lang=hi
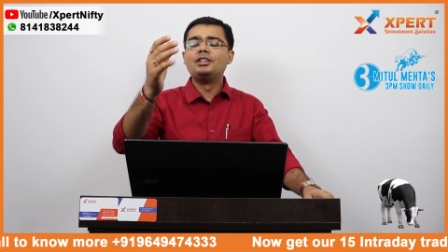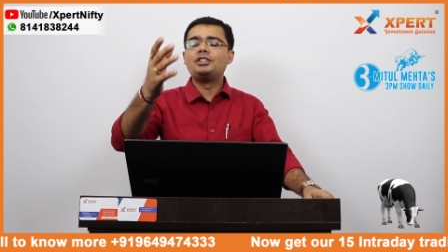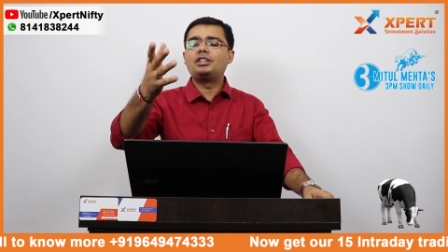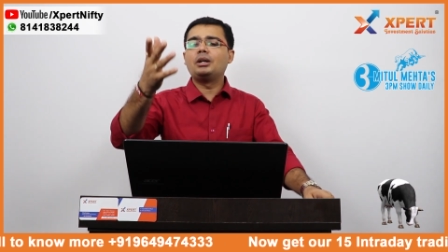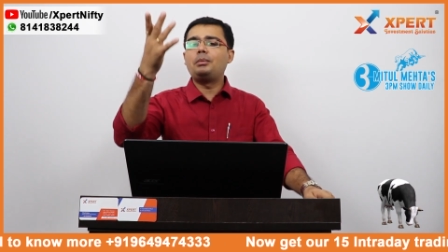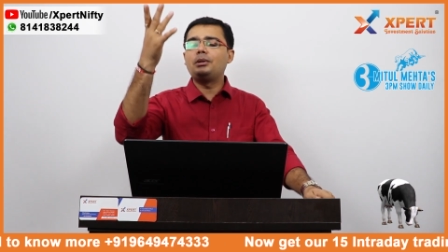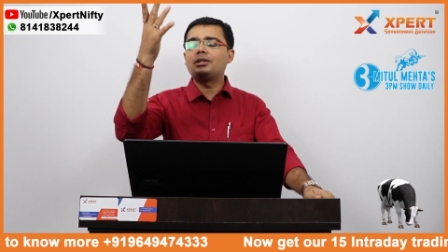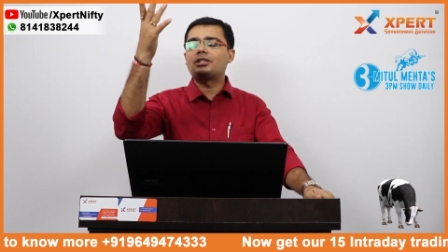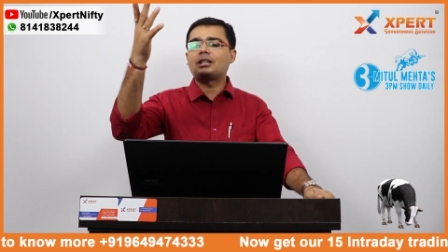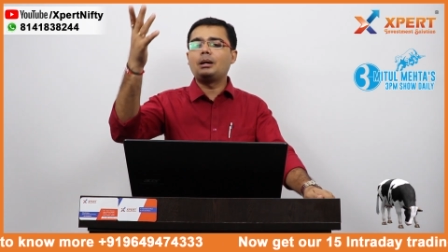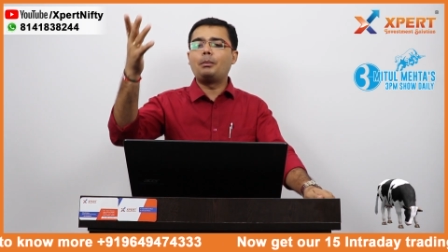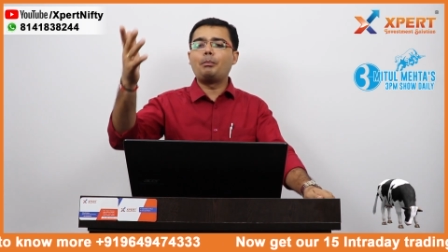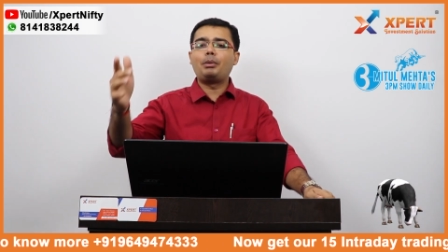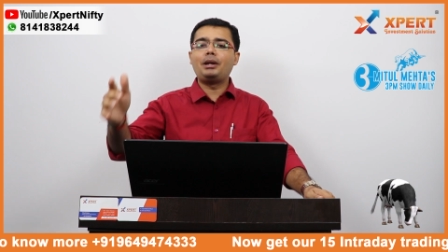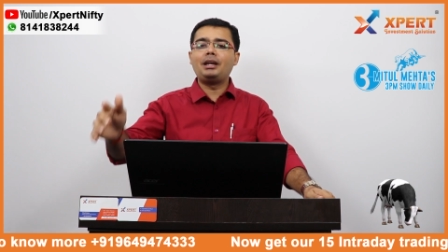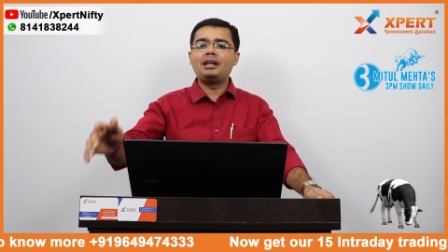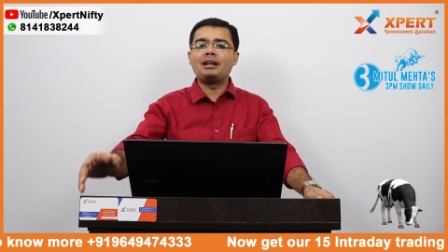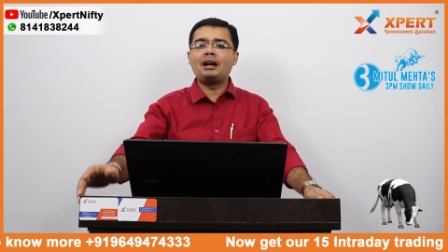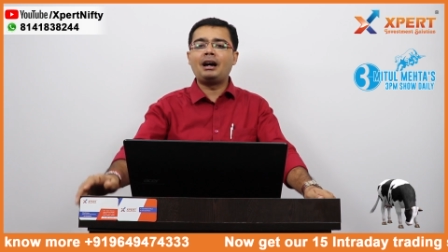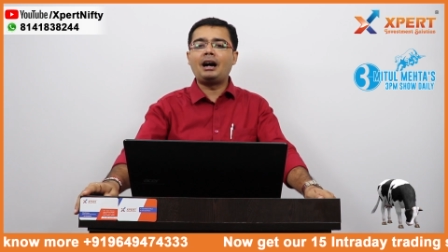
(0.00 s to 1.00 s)
जब इस
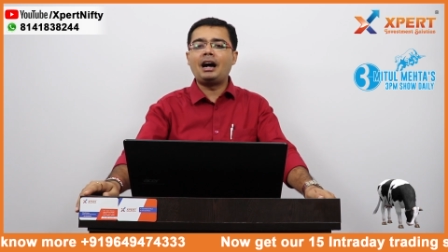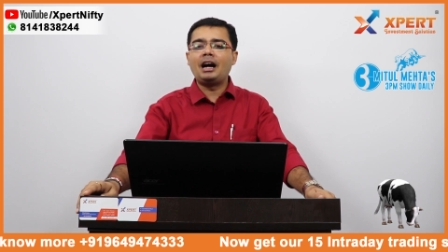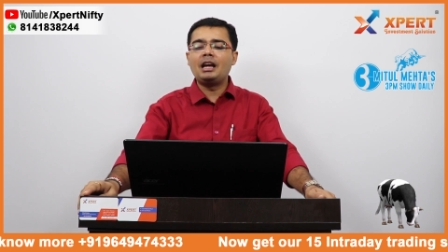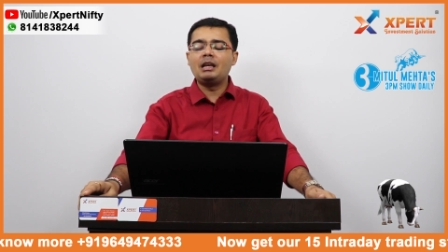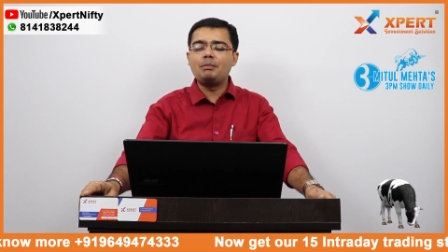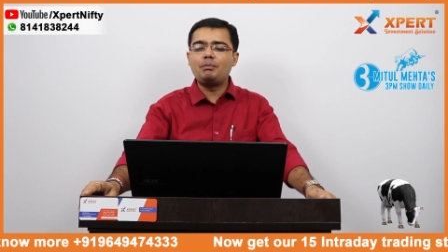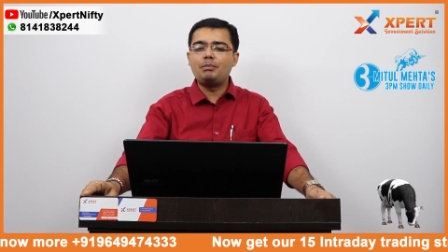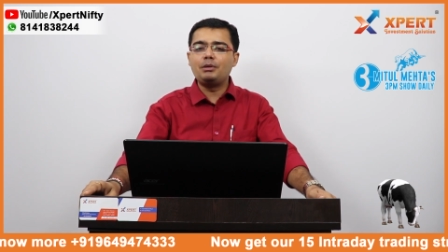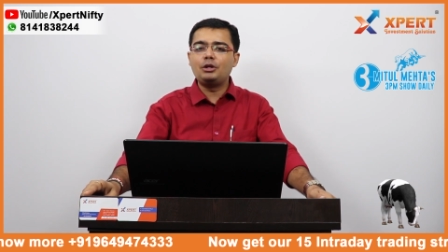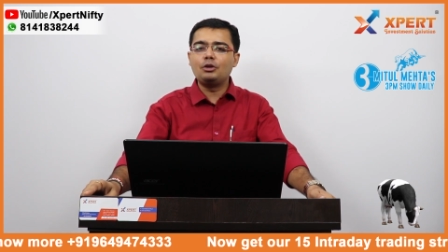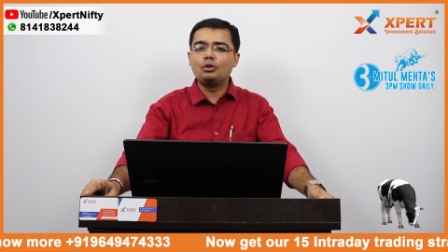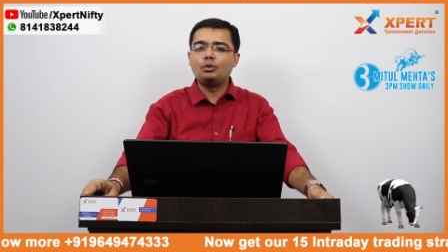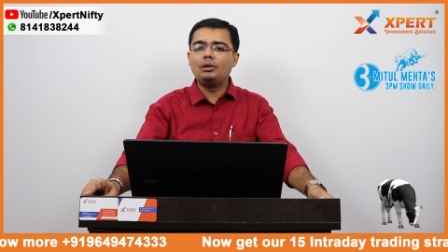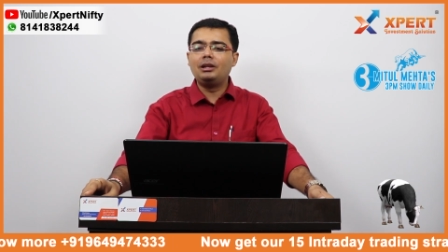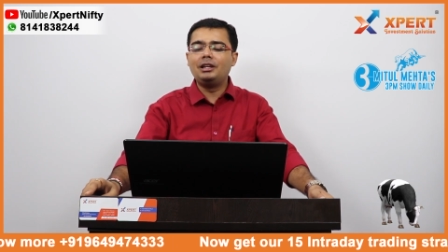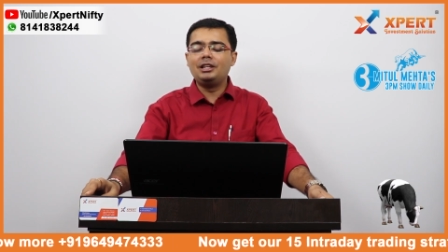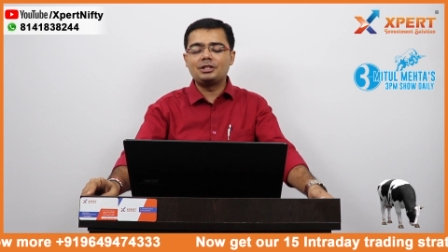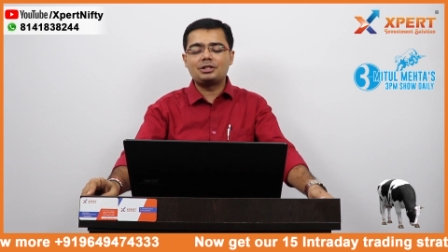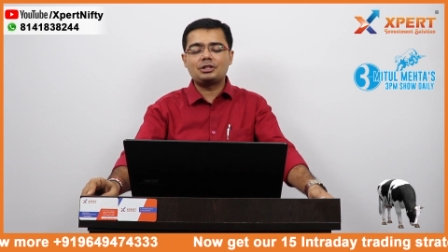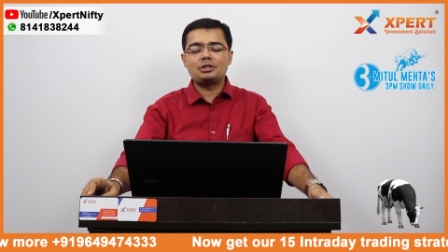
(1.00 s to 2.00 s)
कंपनी का आईपीओ
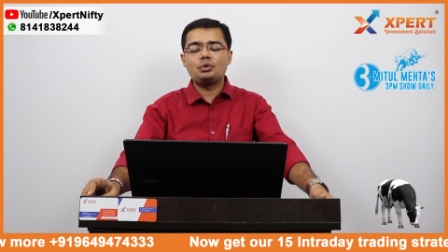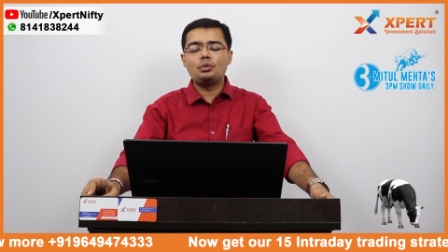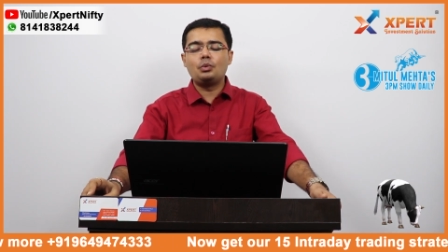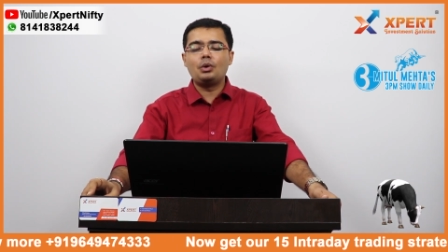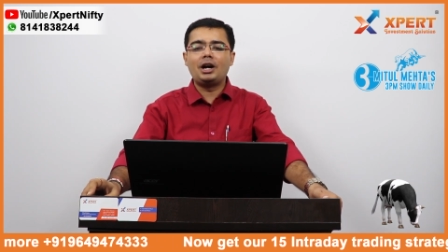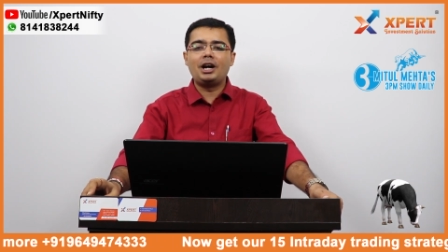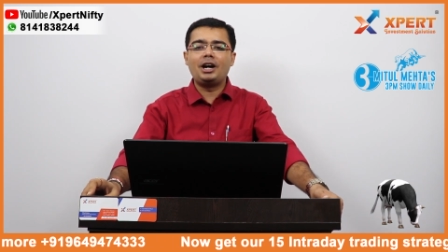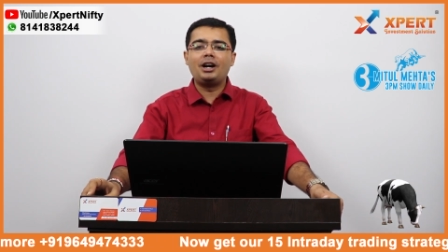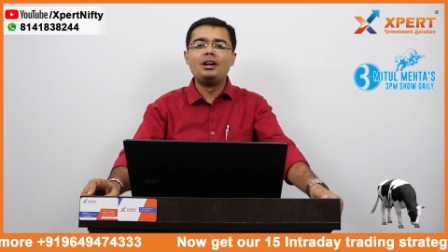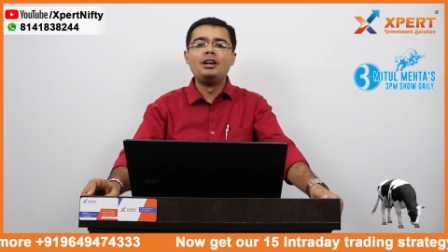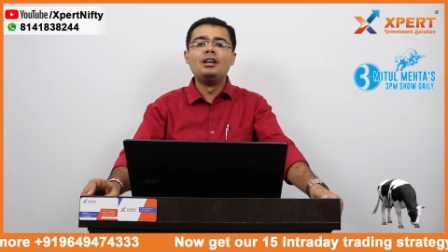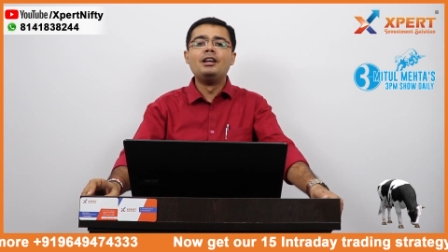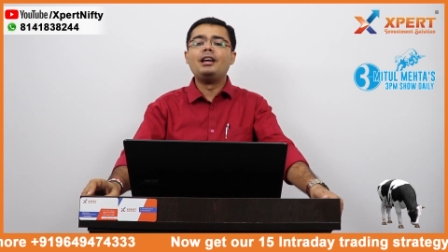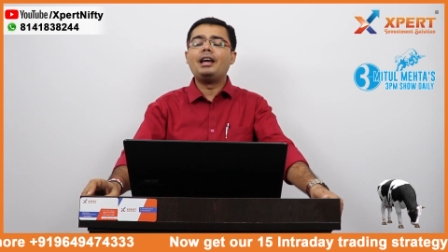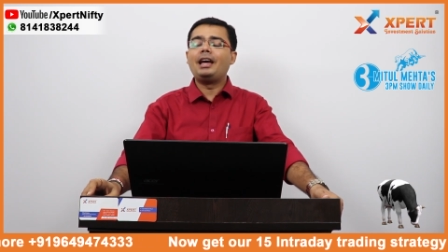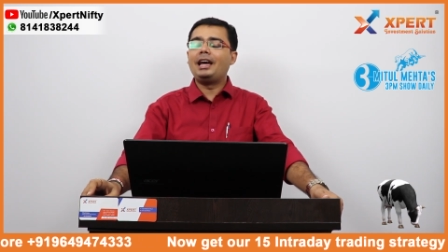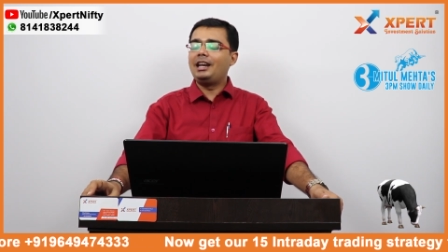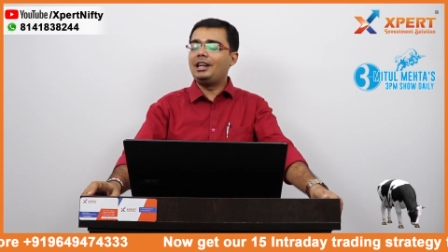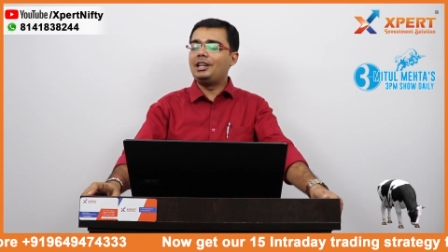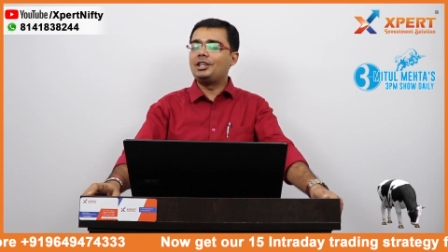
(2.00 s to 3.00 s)
लिस्ट हुआ
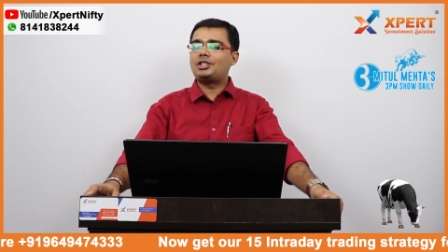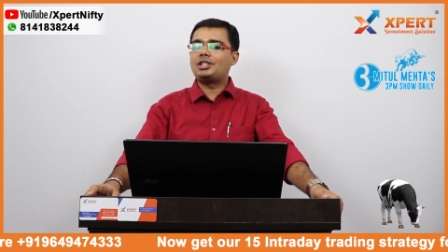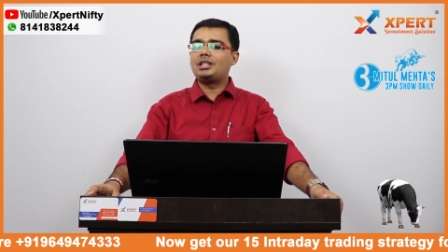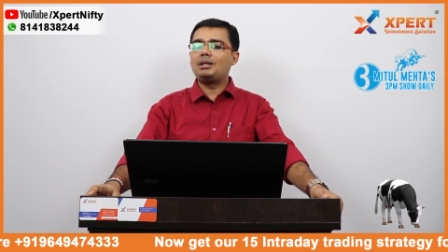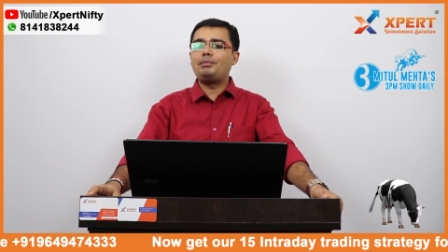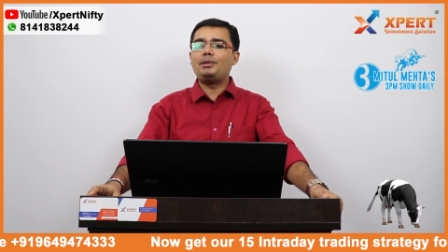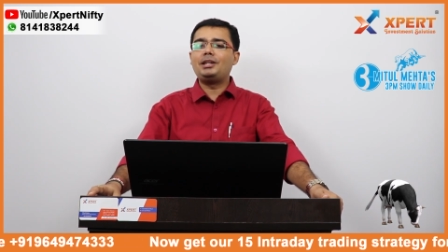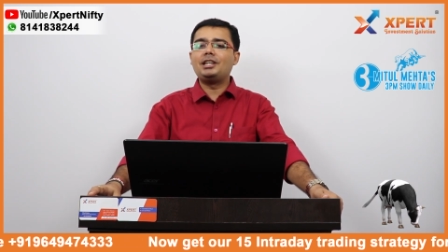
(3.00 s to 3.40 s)
एन एस